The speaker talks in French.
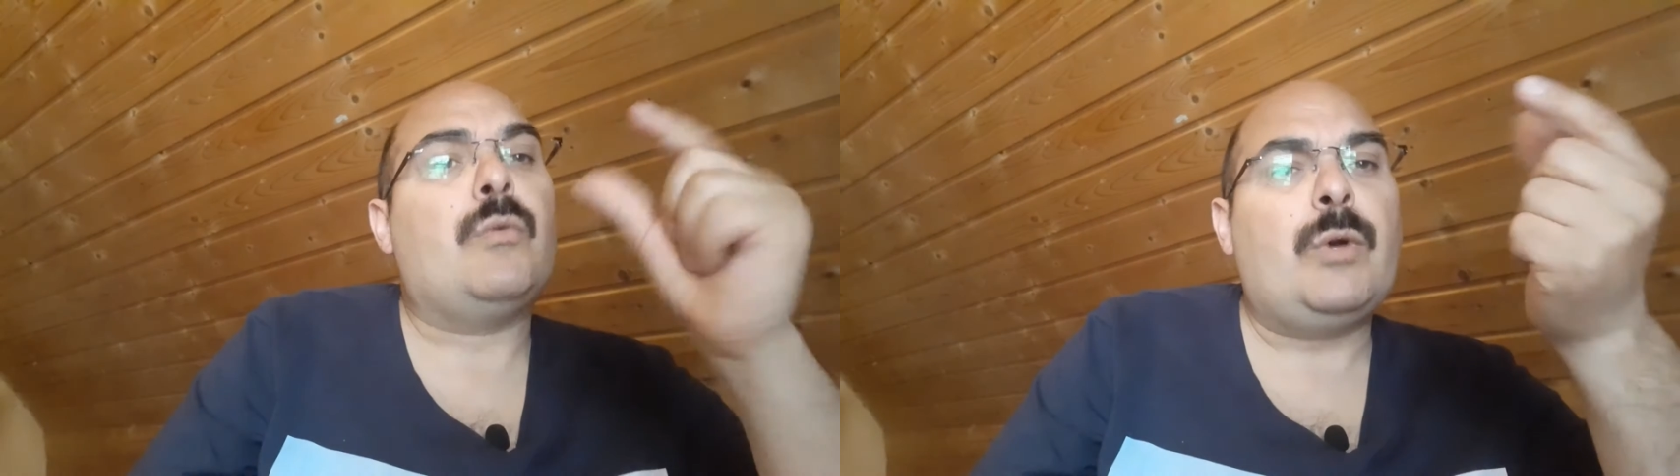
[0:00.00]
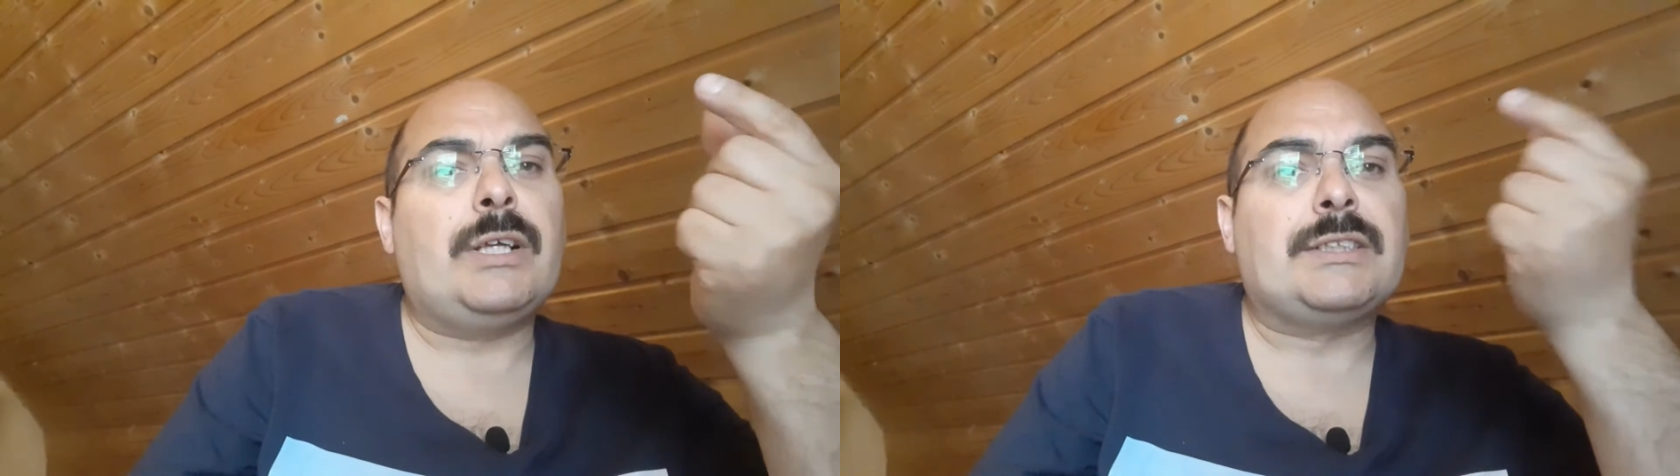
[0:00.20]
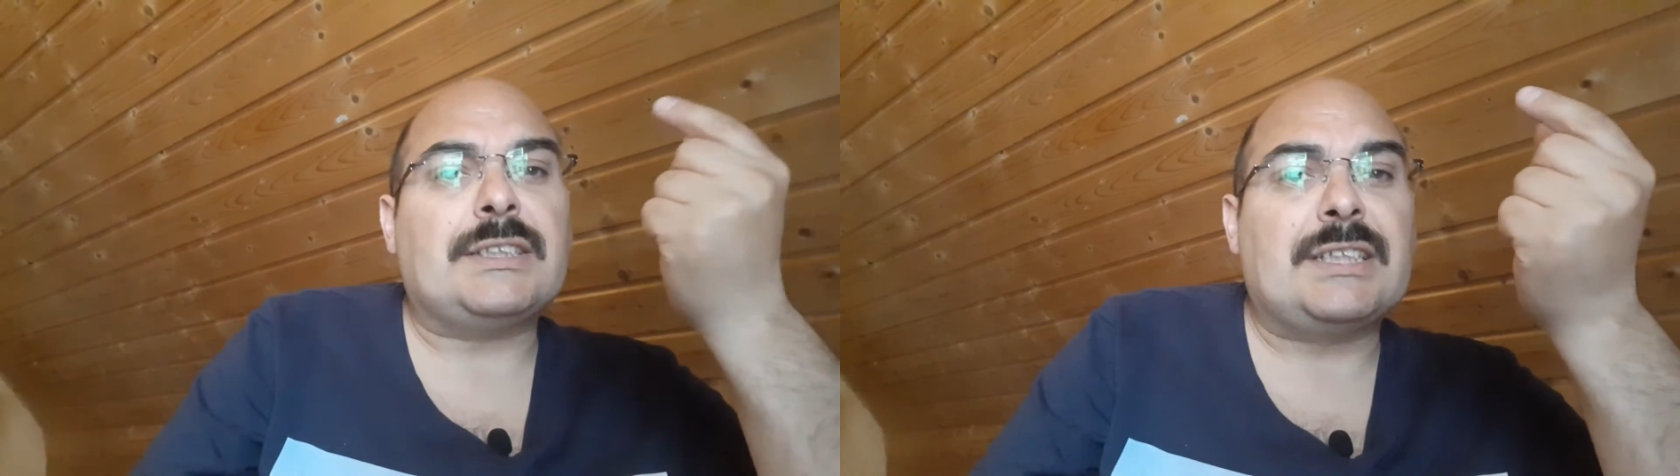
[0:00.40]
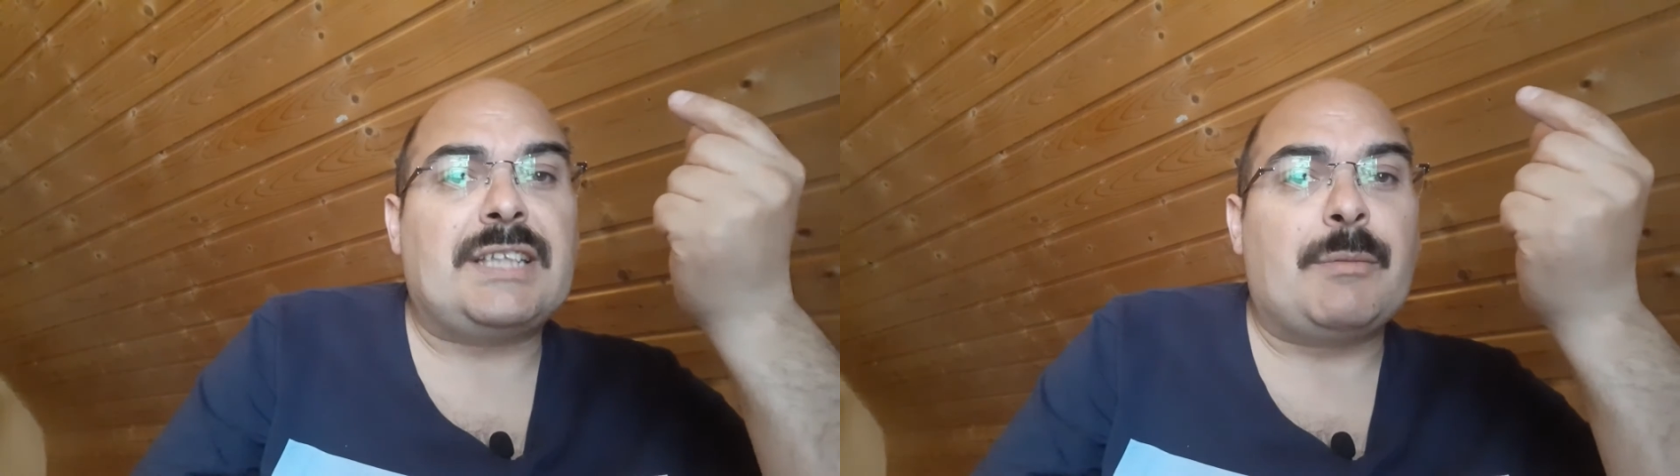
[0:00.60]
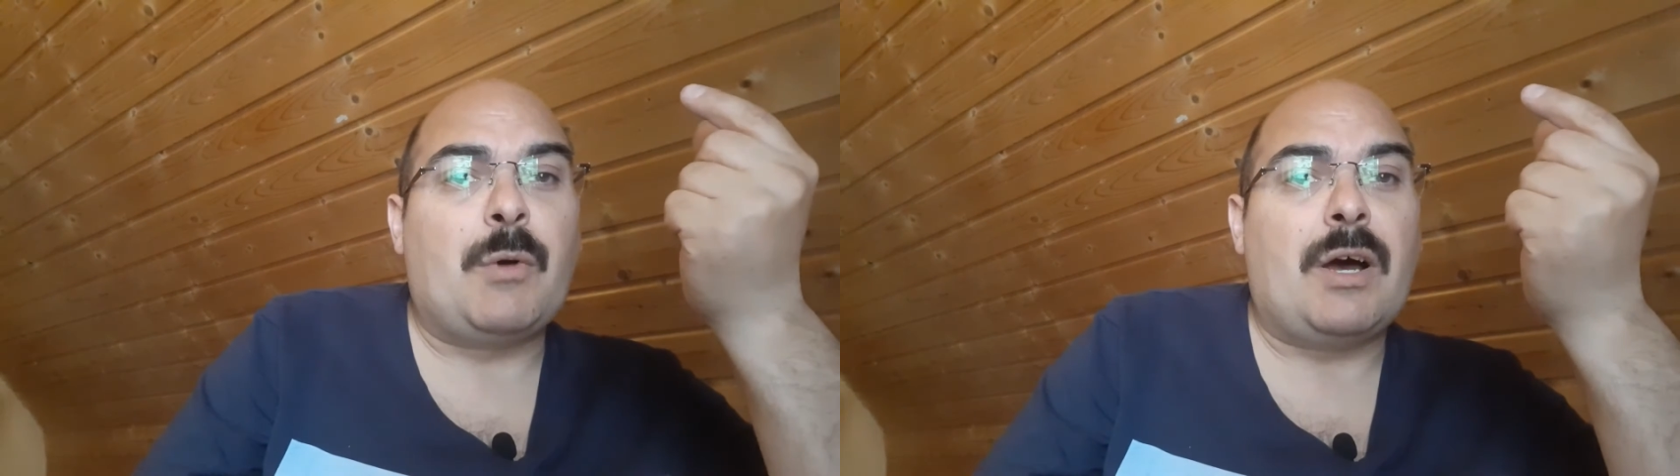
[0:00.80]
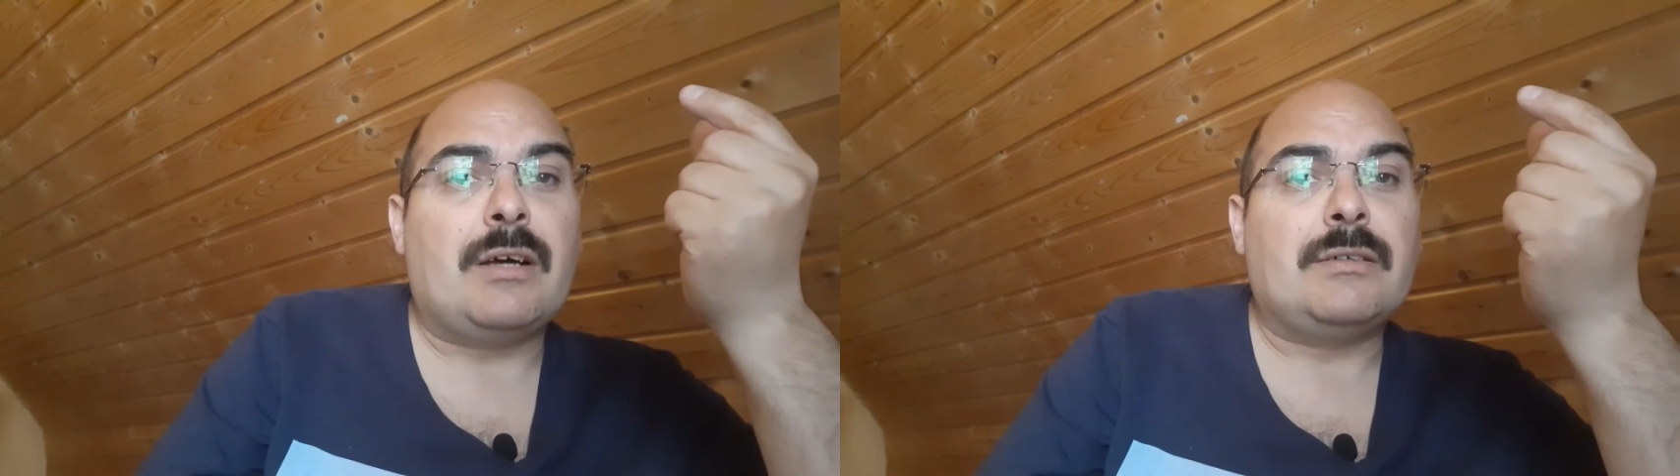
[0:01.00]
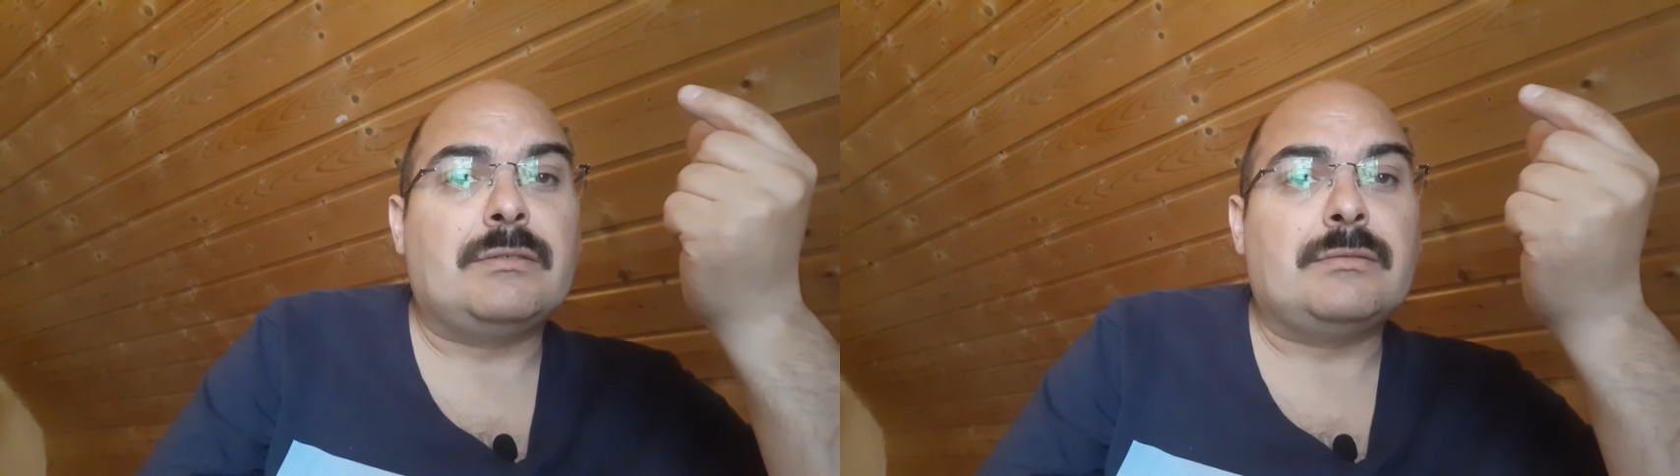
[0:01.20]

Oui, ça c'est à moi.